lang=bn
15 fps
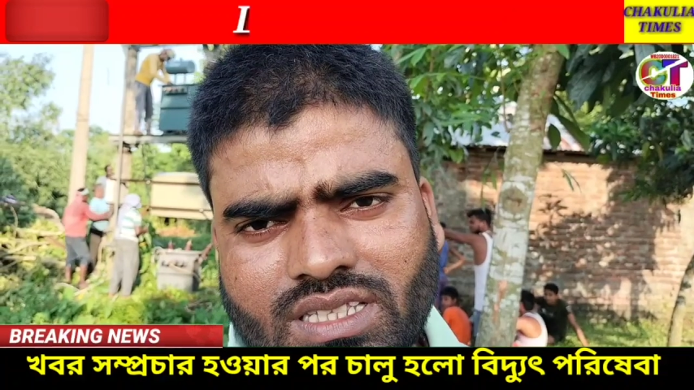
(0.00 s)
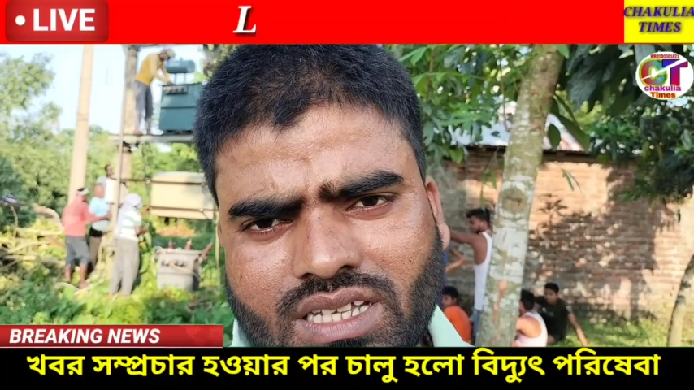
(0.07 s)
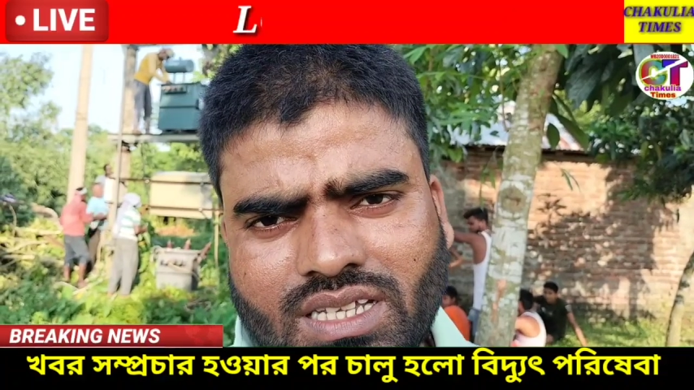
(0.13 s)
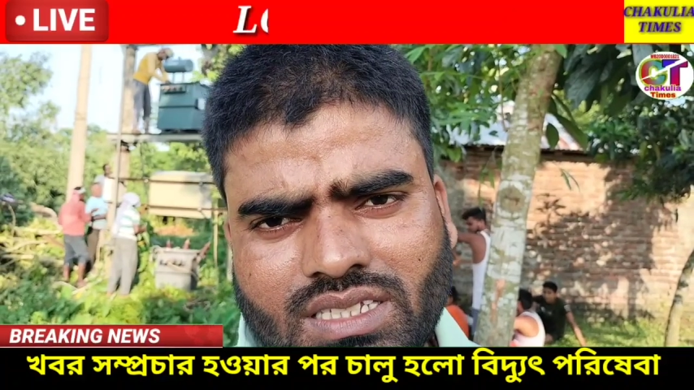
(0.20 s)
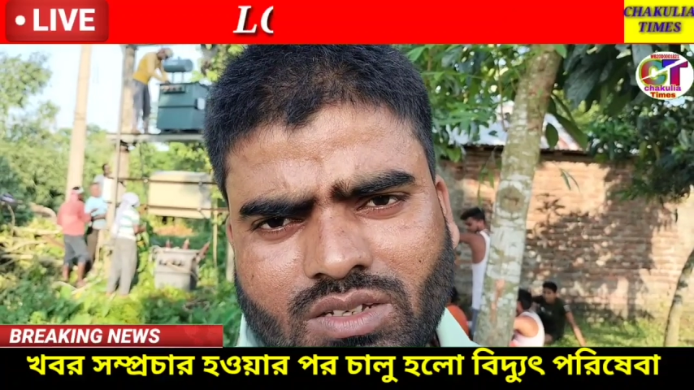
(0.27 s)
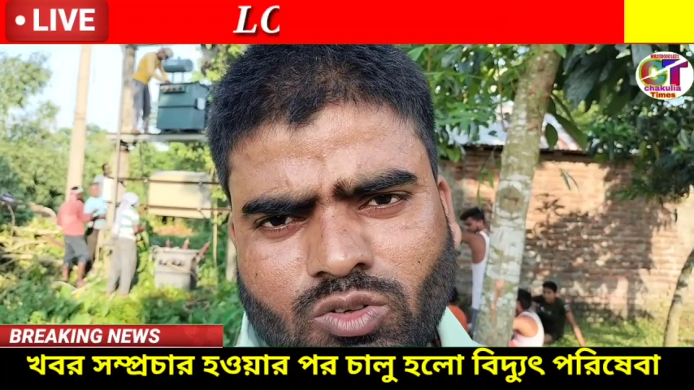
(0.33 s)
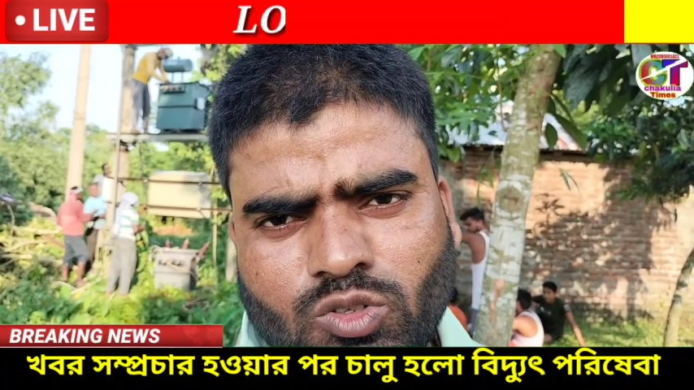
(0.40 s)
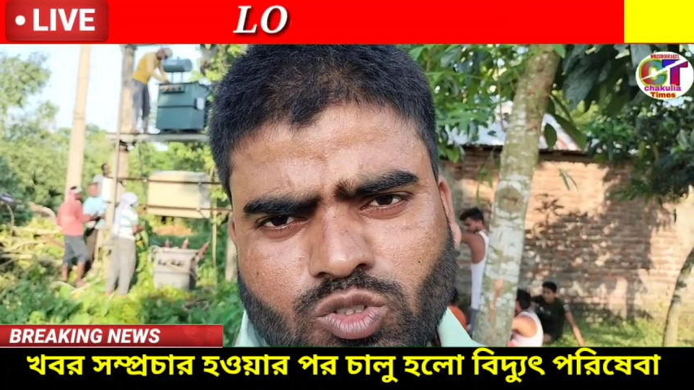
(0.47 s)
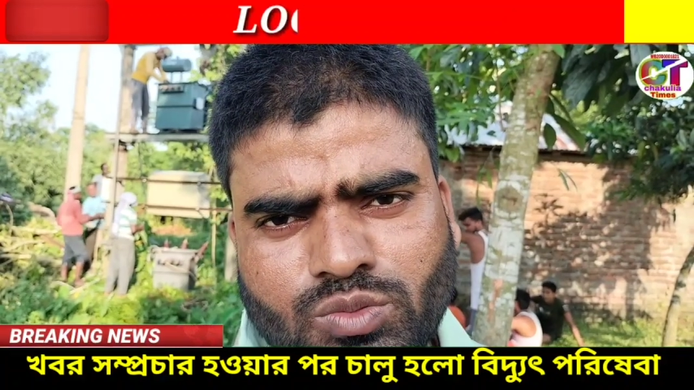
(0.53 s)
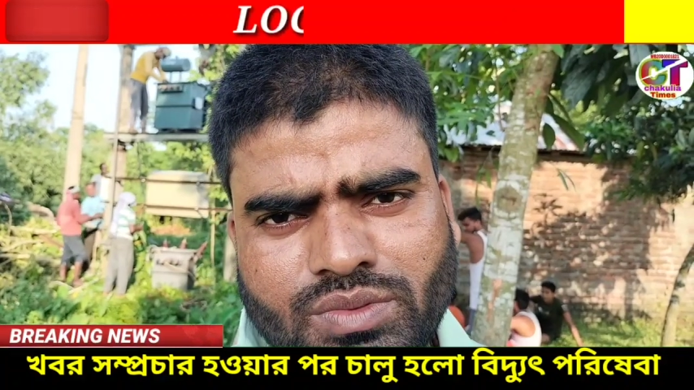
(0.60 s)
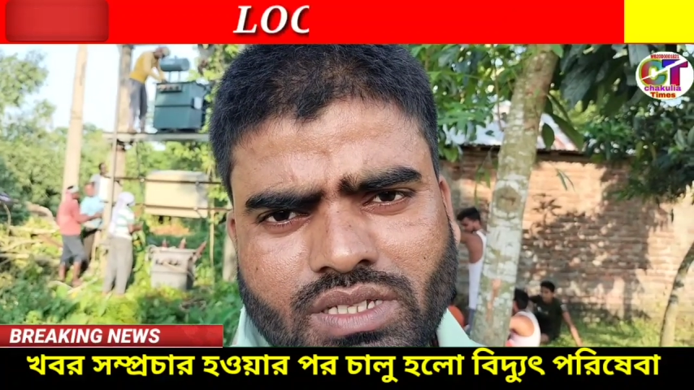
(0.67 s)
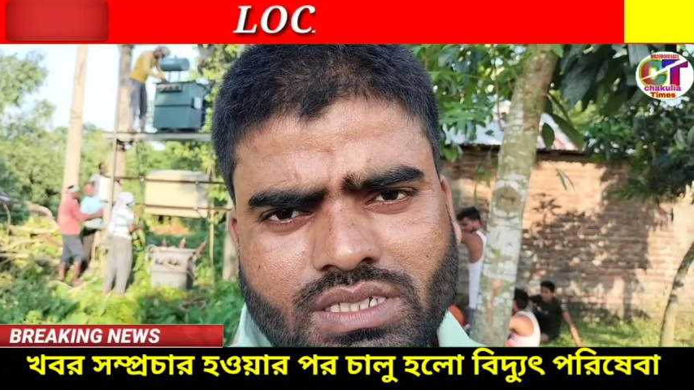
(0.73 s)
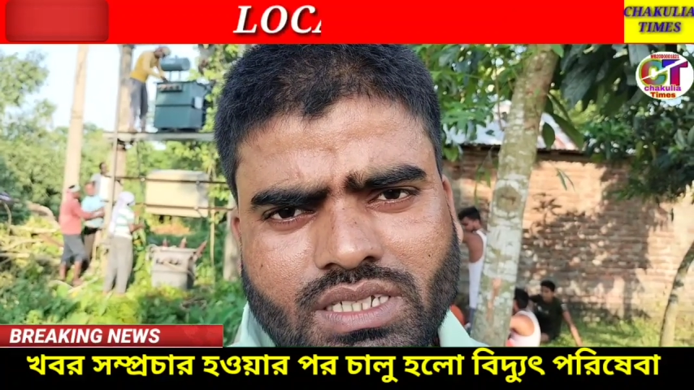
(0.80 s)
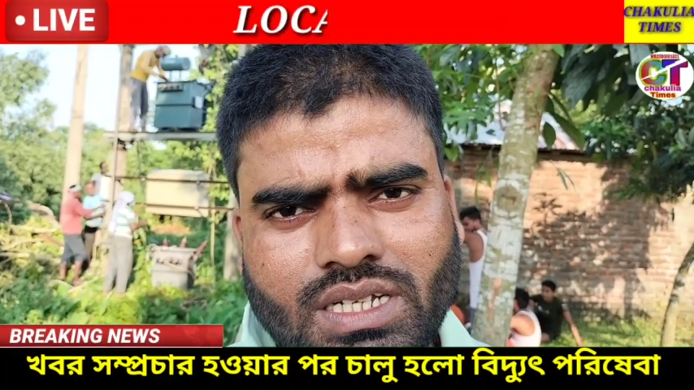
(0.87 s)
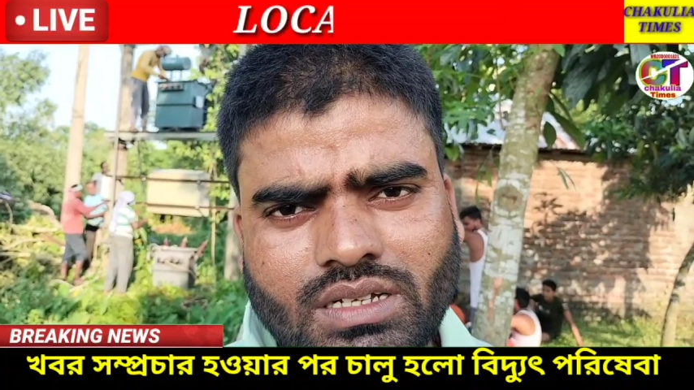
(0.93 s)
যে অসুবিধায়
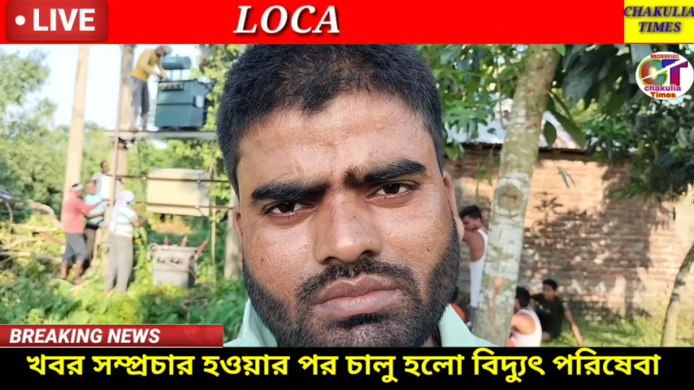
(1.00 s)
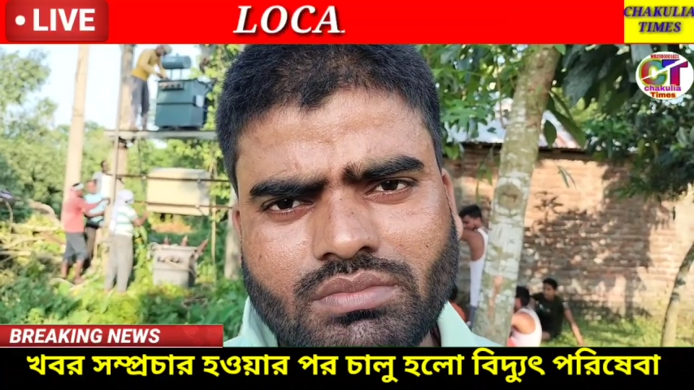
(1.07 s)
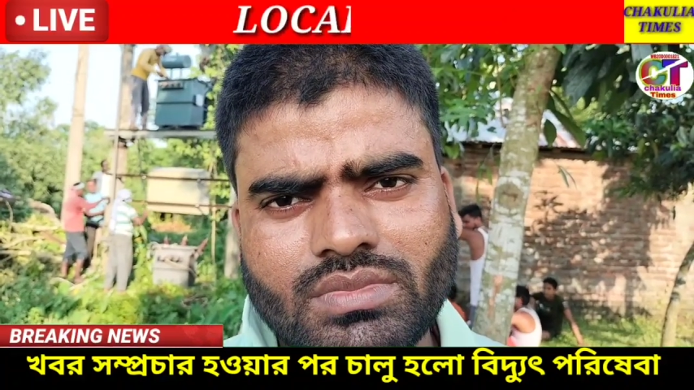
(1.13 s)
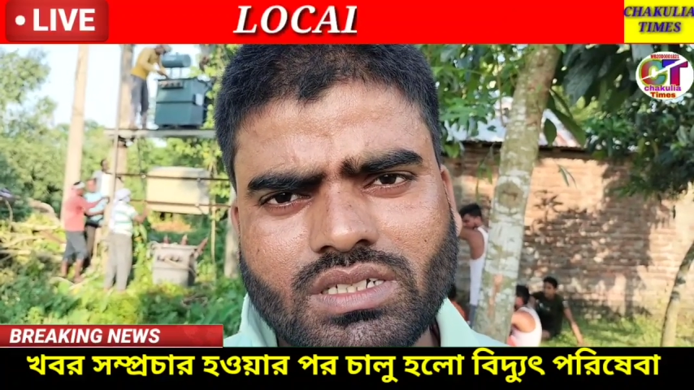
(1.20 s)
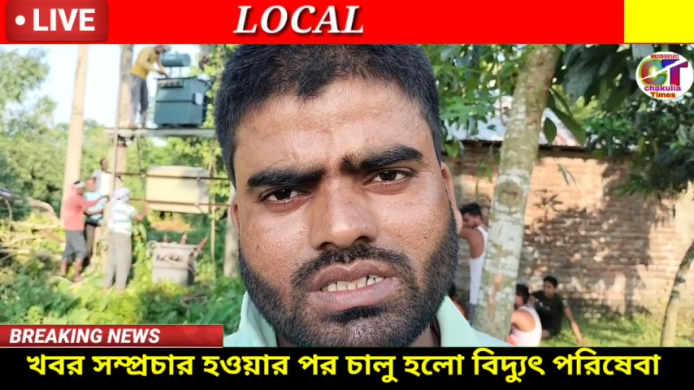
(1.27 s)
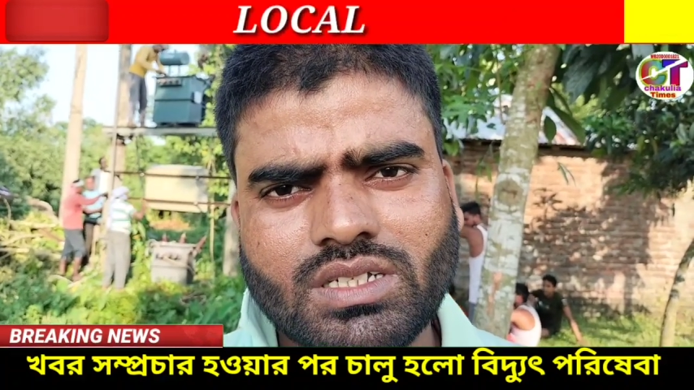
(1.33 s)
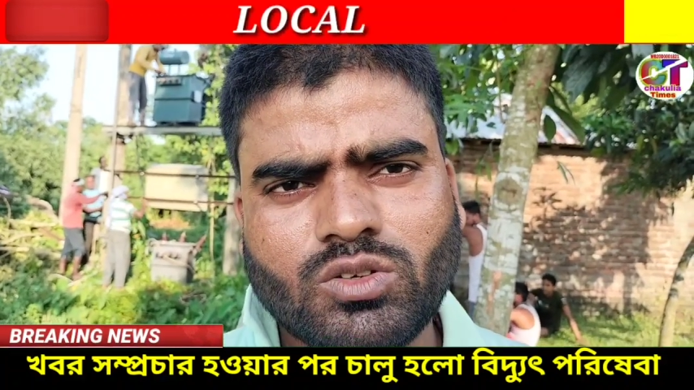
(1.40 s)
ছিলাম সেই